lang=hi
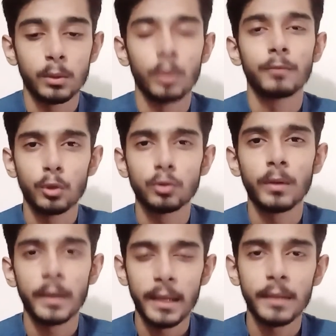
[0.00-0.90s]
तो
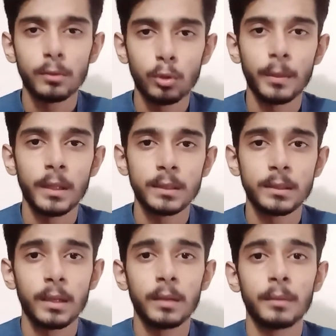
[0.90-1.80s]
अनफॉर्चुनेट है इन दो प्लेयर्स
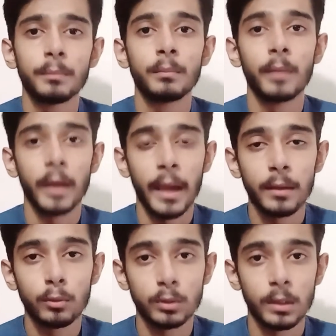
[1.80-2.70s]
के
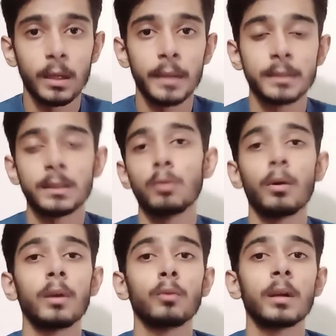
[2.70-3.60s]
बगैर उतरना इस टी
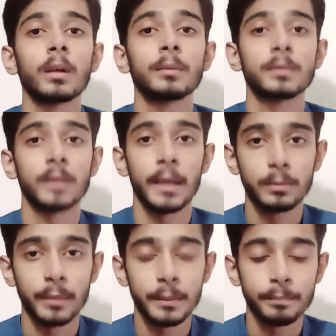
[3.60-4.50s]
ट्वेंटी वर्ल्ड कप
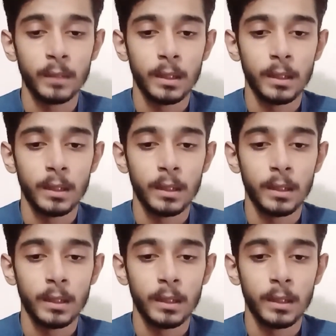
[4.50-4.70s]
स्टेज पे